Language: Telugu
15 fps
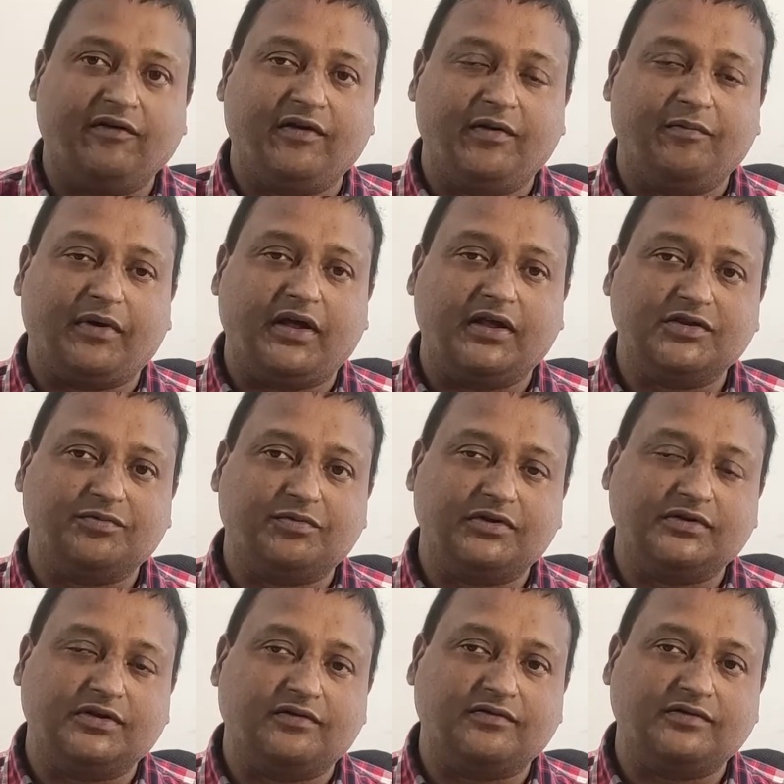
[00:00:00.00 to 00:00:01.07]
ఈవెంట్
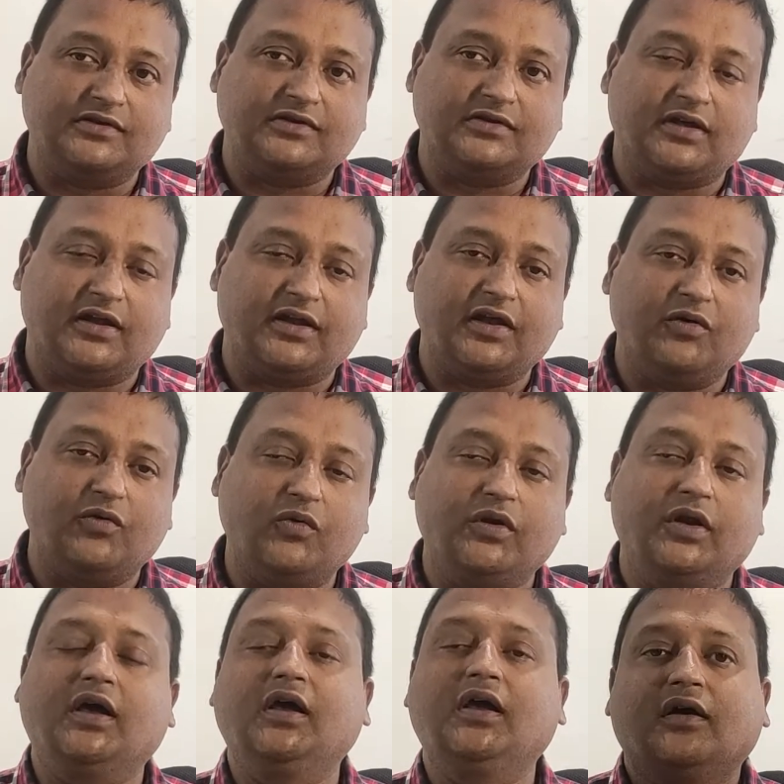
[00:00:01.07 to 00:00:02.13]
మేనేజ్మెంట్ సర్వీసెస్ అన్నీ
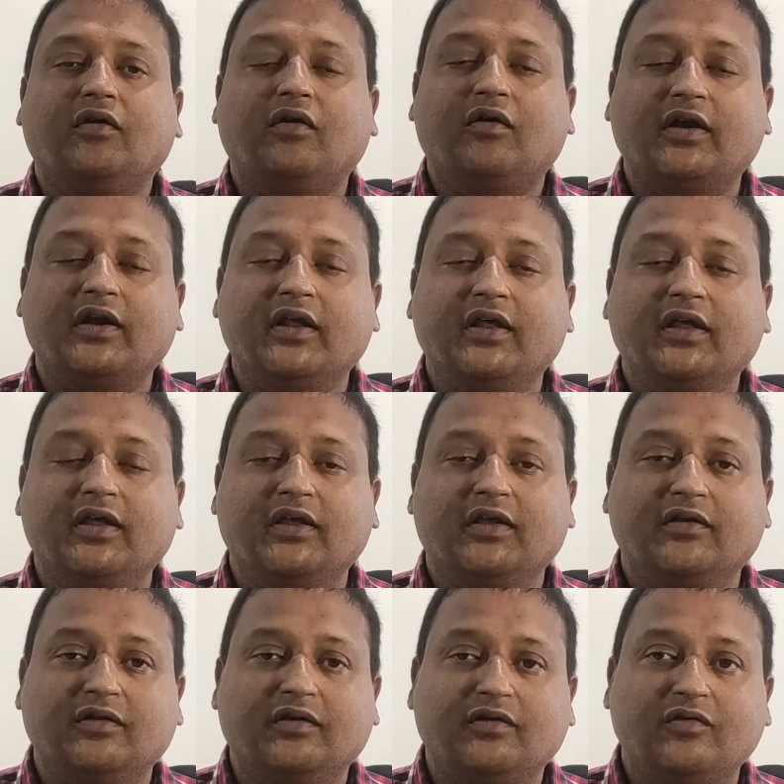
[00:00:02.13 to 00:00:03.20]
కూడా ఒకటే
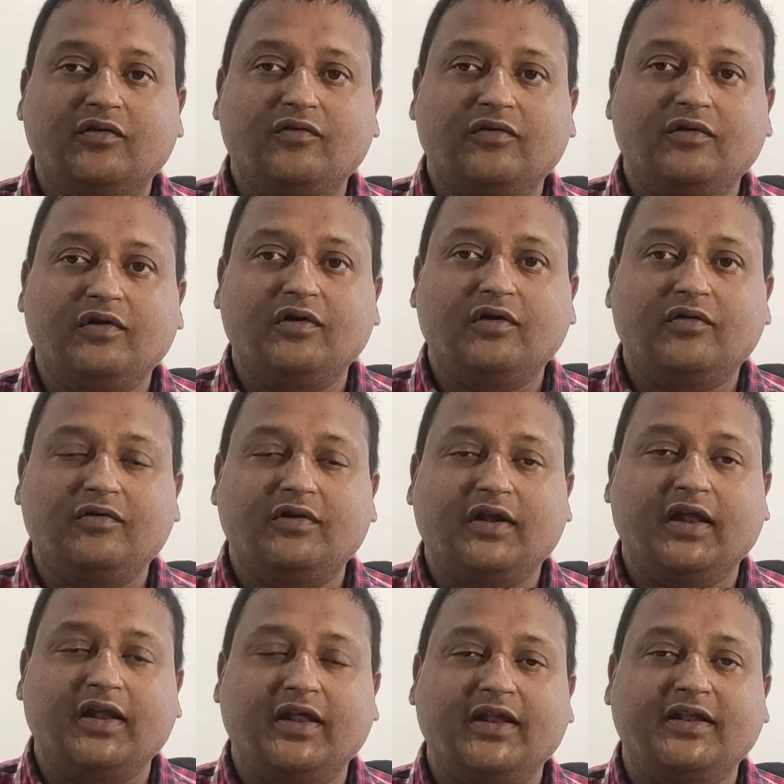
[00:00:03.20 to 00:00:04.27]
రూఫ్లో
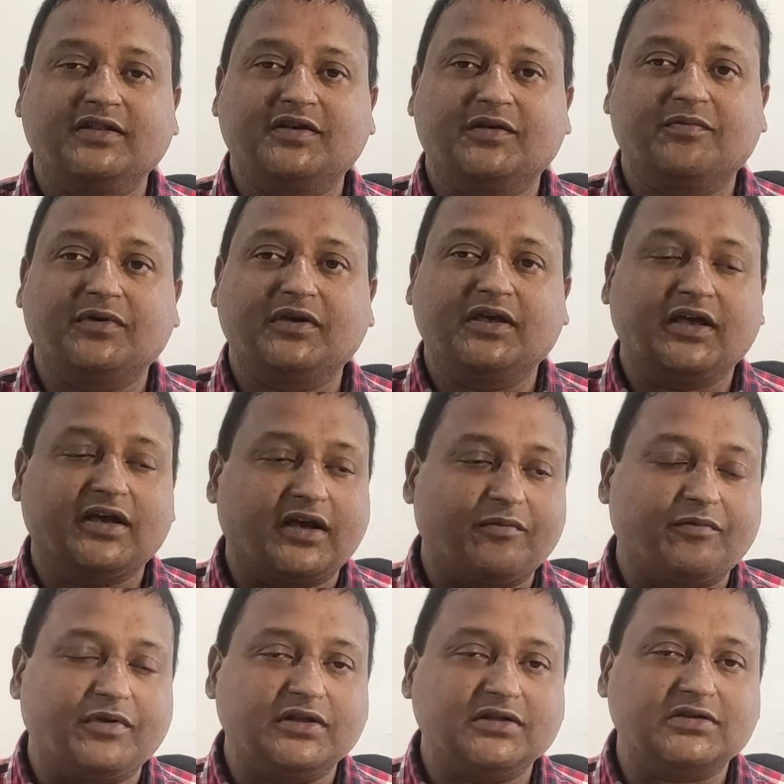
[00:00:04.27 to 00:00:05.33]
ఉండాలి అని చెప్పి ఈ
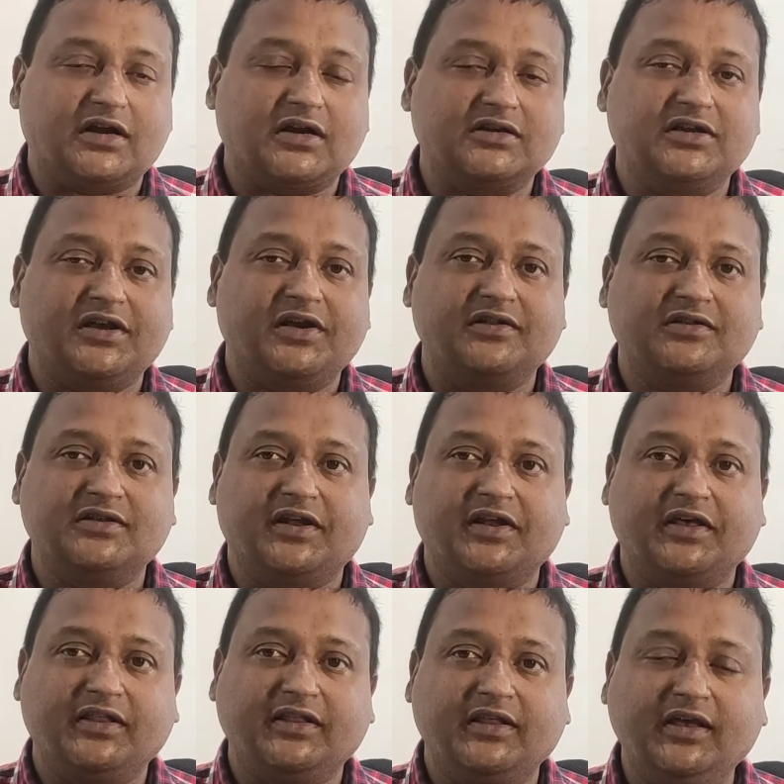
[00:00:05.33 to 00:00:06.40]
కంపెనీ స్టార్ట్ చేయడం
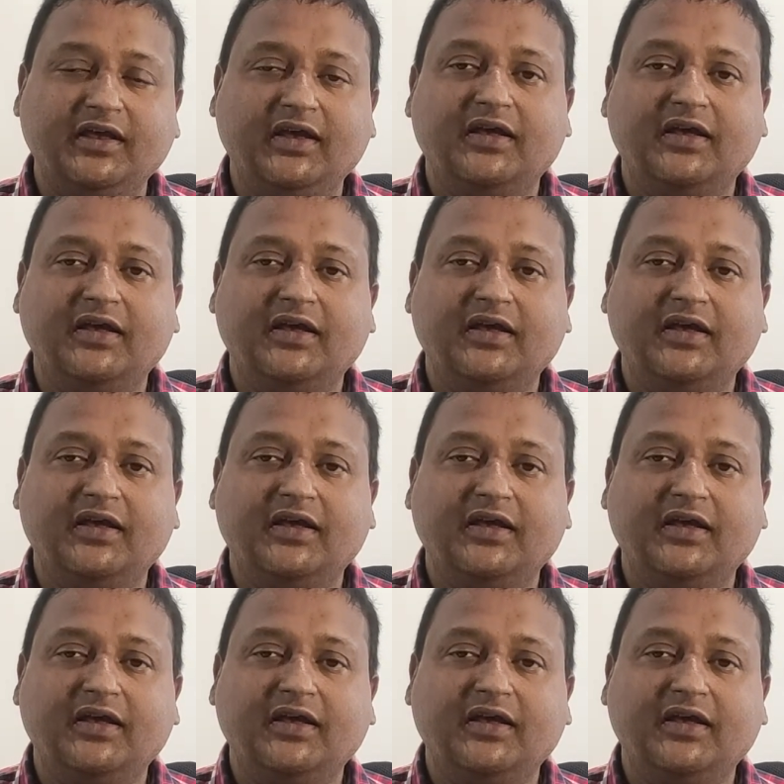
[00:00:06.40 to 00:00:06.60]
జరిగింది